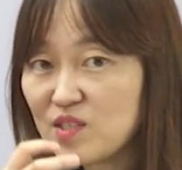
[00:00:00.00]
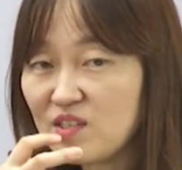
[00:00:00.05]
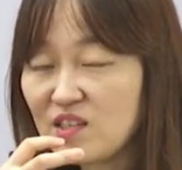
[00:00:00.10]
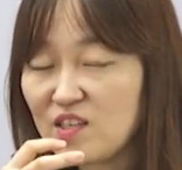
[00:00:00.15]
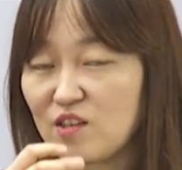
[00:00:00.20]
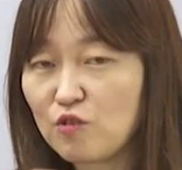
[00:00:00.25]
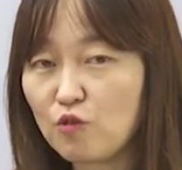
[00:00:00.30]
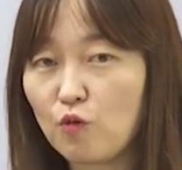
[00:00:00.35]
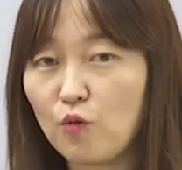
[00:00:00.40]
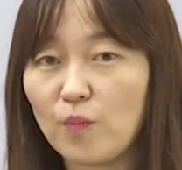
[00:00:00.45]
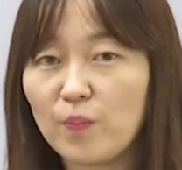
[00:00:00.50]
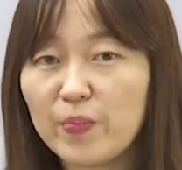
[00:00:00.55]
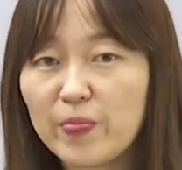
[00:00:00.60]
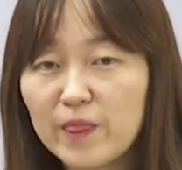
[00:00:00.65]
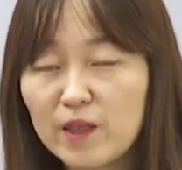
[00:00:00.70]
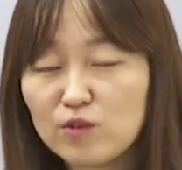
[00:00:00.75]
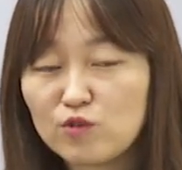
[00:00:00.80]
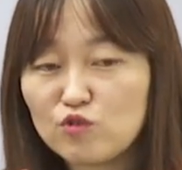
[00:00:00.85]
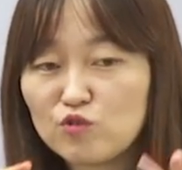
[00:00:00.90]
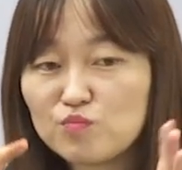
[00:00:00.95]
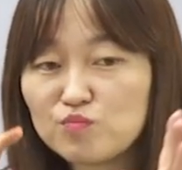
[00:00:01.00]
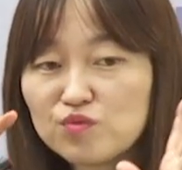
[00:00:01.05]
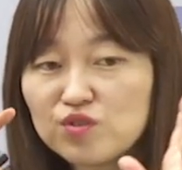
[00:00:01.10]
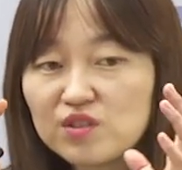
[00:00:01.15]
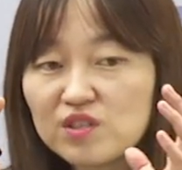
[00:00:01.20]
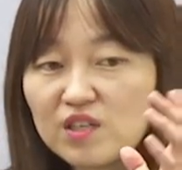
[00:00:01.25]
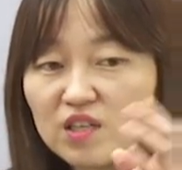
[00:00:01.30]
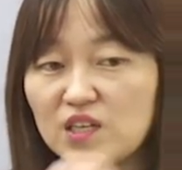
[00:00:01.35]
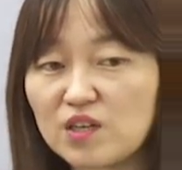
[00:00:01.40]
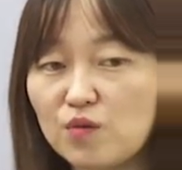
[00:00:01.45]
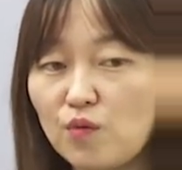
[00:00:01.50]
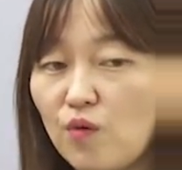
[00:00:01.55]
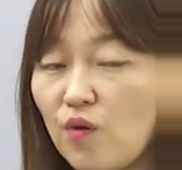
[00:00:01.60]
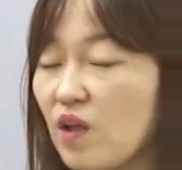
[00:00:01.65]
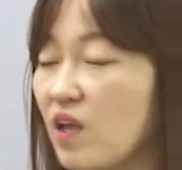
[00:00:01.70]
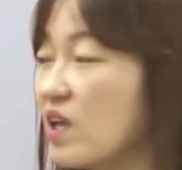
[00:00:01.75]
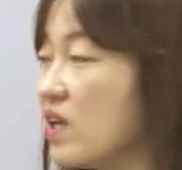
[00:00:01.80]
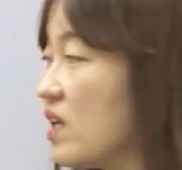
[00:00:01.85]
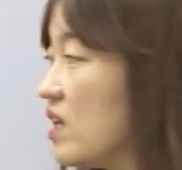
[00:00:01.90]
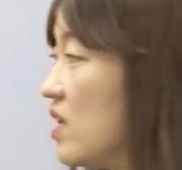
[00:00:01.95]
흘리고 눈물 흘리고
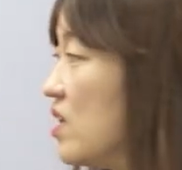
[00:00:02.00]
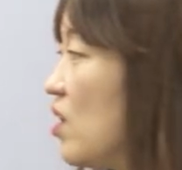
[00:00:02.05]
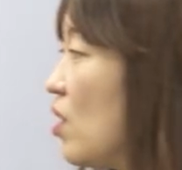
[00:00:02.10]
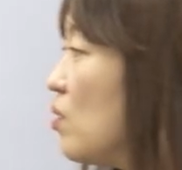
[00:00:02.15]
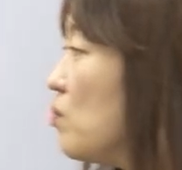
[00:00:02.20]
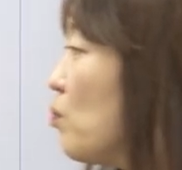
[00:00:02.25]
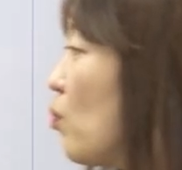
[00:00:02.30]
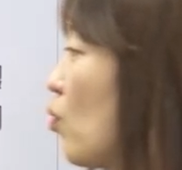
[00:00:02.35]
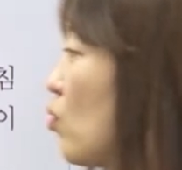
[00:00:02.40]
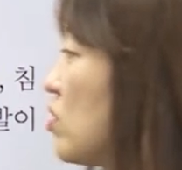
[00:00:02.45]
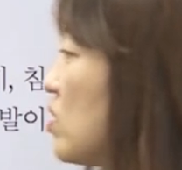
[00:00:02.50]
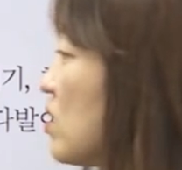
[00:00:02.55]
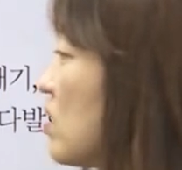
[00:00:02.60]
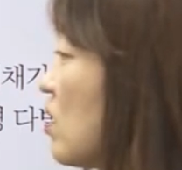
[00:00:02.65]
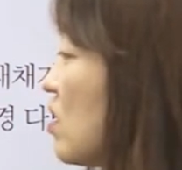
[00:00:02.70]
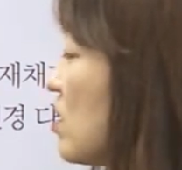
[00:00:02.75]
이런 모든